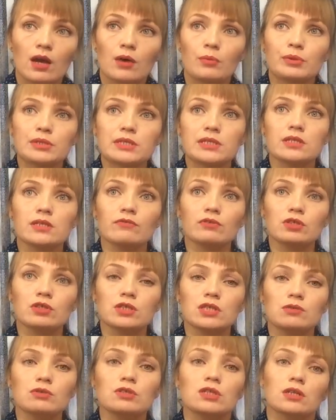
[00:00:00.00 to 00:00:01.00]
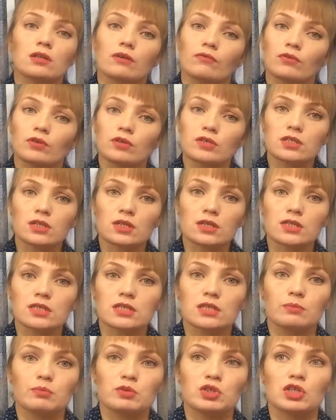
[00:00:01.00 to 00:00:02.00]
после него действительно волосы
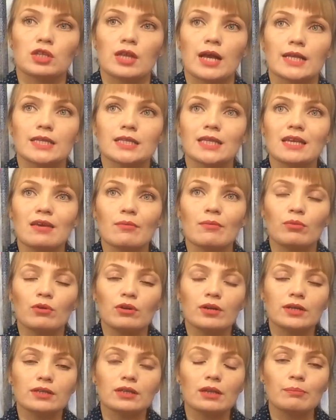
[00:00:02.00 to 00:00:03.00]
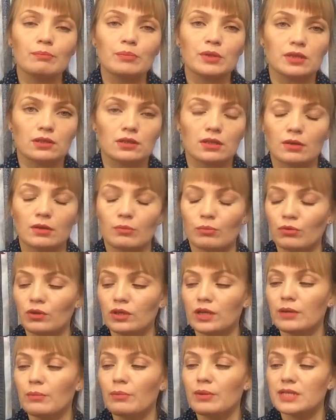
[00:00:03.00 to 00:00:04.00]
рассыпчатые, они такие более напитанные,
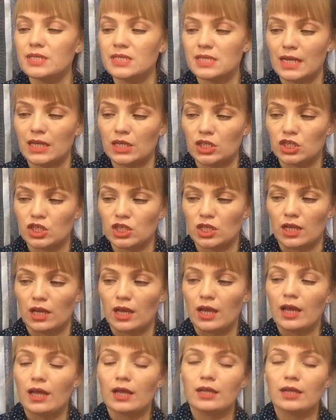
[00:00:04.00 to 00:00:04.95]
более блестящие,